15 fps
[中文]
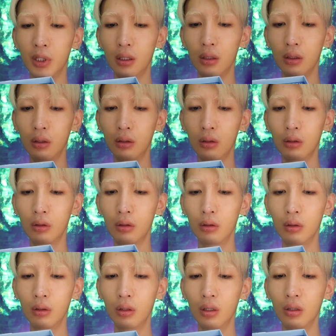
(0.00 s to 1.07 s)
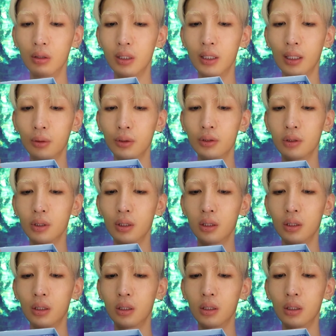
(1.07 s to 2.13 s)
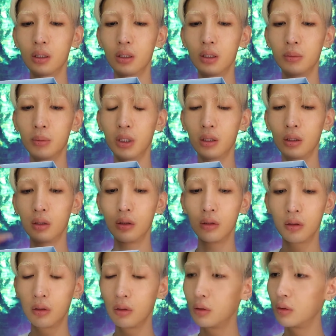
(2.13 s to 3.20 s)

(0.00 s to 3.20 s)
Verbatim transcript: 合理吗？把它压回去，合理吗？